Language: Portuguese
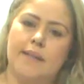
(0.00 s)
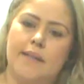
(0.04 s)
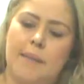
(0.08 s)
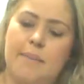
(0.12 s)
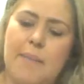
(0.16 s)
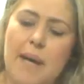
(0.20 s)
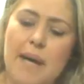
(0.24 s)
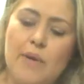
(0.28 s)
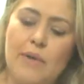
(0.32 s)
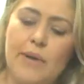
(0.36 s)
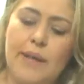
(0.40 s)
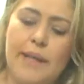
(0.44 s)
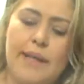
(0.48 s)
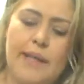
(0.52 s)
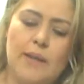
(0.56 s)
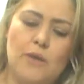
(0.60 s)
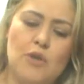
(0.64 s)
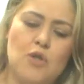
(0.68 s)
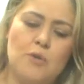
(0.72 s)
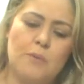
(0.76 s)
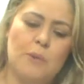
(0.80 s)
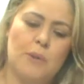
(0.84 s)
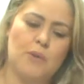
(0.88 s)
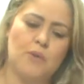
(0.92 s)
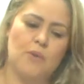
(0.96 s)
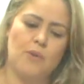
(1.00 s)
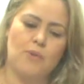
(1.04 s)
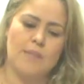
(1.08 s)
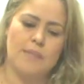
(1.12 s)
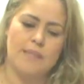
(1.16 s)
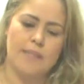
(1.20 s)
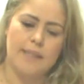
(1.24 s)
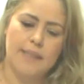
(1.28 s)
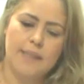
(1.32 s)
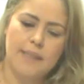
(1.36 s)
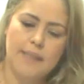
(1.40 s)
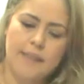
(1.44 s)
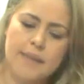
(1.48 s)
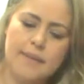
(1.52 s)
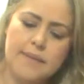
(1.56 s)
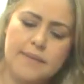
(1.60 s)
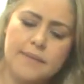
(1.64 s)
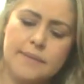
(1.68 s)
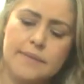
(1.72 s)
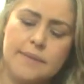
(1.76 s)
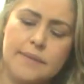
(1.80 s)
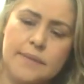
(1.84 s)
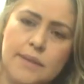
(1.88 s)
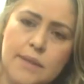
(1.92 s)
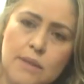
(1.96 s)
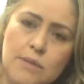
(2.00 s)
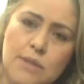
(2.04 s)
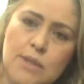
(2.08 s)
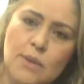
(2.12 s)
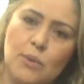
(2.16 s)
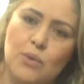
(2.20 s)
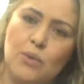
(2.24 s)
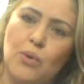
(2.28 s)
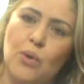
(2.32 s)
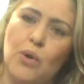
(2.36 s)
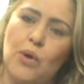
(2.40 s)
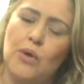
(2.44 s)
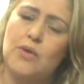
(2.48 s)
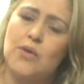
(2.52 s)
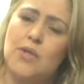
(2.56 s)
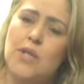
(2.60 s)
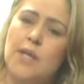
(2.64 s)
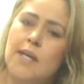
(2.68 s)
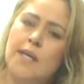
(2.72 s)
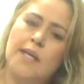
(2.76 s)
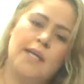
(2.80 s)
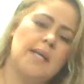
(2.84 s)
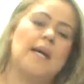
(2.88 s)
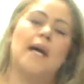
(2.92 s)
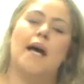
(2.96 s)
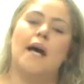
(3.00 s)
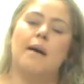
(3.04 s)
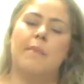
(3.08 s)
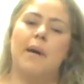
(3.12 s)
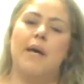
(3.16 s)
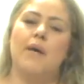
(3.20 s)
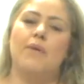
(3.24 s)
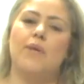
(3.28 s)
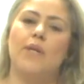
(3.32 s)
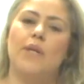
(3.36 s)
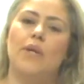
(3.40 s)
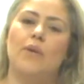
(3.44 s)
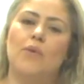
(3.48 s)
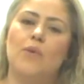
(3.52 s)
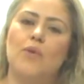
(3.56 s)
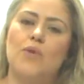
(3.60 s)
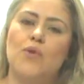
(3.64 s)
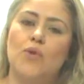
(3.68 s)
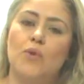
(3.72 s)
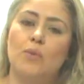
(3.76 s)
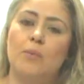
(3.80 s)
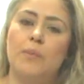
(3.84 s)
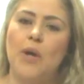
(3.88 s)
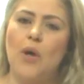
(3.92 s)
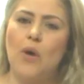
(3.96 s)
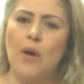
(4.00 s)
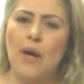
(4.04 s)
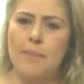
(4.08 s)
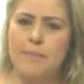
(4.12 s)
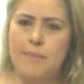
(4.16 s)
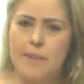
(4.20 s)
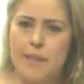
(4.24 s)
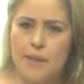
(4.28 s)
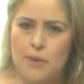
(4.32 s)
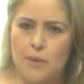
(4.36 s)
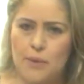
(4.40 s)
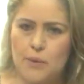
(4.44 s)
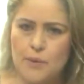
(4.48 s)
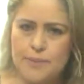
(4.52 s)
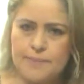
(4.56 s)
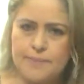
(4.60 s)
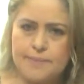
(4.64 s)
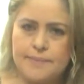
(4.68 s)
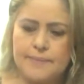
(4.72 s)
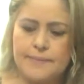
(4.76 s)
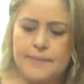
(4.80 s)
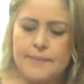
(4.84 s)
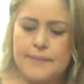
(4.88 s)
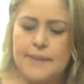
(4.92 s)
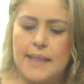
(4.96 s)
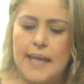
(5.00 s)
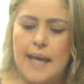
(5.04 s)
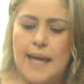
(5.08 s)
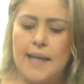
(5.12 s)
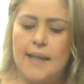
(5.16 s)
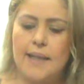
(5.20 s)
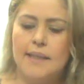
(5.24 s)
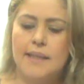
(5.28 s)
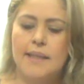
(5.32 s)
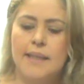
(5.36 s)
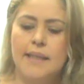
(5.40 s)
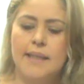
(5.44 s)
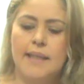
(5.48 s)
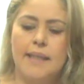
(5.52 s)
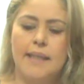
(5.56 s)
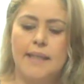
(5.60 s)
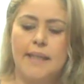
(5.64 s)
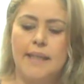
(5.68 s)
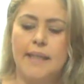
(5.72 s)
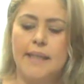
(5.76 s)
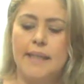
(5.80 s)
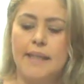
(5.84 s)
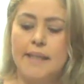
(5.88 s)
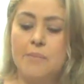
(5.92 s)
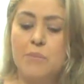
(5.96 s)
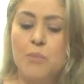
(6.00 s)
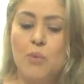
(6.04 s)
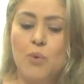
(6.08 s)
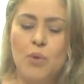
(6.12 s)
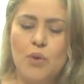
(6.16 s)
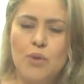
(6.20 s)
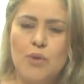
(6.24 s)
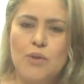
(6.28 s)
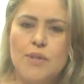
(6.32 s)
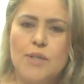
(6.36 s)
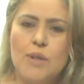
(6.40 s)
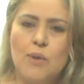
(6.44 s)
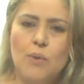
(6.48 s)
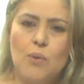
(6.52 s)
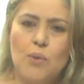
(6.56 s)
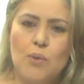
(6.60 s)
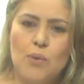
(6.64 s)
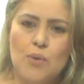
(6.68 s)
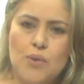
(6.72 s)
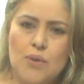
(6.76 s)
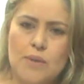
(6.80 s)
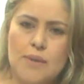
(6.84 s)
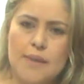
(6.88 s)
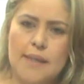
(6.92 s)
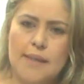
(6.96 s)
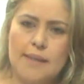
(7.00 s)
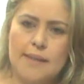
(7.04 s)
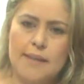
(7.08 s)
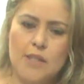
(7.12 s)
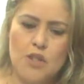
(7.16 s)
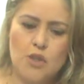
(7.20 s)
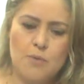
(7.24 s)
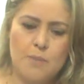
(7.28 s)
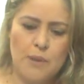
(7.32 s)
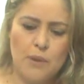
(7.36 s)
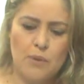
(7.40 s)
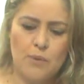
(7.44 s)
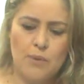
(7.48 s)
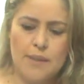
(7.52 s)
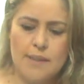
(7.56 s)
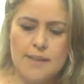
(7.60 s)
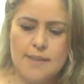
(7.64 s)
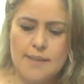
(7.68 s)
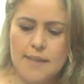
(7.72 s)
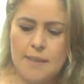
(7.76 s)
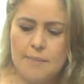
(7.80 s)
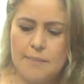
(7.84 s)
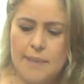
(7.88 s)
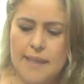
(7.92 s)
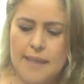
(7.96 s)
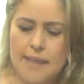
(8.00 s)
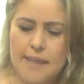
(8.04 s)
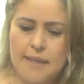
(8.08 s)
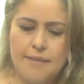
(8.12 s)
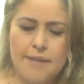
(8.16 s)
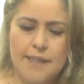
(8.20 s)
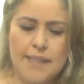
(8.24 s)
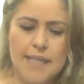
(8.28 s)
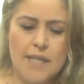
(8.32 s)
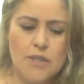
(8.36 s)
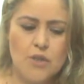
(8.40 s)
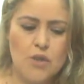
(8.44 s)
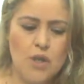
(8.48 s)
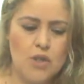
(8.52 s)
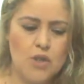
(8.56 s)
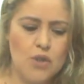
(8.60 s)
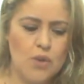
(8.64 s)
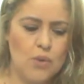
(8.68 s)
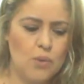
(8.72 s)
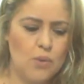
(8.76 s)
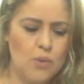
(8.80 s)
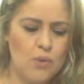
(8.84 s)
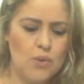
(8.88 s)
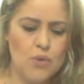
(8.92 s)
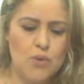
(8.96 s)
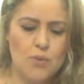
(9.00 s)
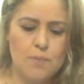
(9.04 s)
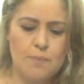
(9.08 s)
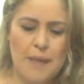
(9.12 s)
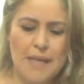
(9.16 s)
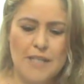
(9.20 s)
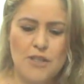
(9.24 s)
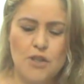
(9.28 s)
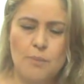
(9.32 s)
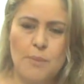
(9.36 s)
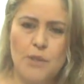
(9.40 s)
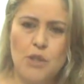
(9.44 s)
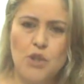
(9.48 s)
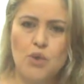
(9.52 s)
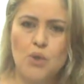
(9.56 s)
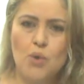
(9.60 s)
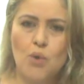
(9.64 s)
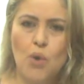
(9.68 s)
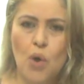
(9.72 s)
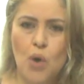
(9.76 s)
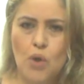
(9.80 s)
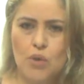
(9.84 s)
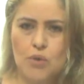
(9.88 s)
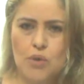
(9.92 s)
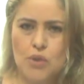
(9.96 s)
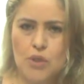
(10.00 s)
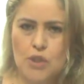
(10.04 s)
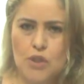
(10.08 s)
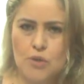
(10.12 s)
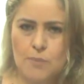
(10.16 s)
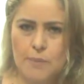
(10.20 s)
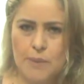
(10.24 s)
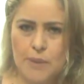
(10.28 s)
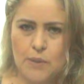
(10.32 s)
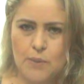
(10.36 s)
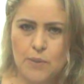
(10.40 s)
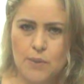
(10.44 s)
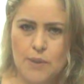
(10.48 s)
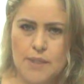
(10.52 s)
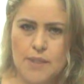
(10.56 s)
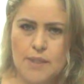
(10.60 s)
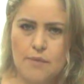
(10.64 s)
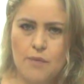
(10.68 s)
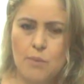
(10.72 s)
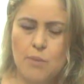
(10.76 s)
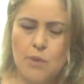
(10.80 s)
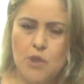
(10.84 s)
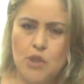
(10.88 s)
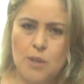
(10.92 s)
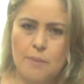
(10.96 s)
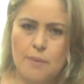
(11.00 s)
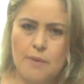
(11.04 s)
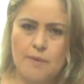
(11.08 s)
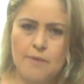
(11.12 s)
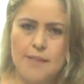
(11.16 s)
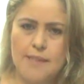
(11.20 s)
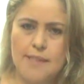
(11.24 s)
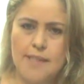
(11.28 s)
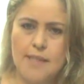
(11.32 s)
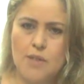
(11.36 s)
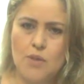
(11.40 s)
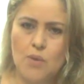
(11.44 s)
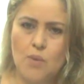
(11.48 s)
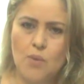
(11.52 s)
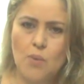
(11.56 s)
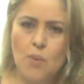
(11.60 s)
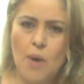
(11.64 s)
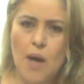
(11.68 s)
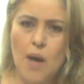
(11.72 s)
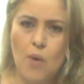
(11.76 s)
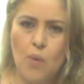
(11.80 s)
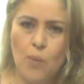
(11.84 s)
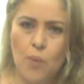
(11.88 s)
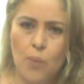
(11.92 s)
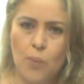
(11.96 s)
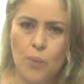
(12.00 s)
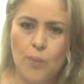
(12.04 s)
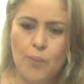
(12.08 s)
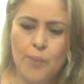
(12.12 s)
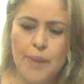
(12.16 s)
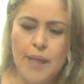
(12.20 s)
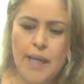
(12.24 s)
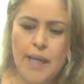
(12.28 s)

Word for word: a maioria dos produtos aqui, não são todos, a maioria eu uso no meu cabelo, tá? E muitos eu uso na, nas perucas também. Na verdade, eu acho que eu uso praticamente todos nas perucas. Eu vou mostrar pra vocês um a um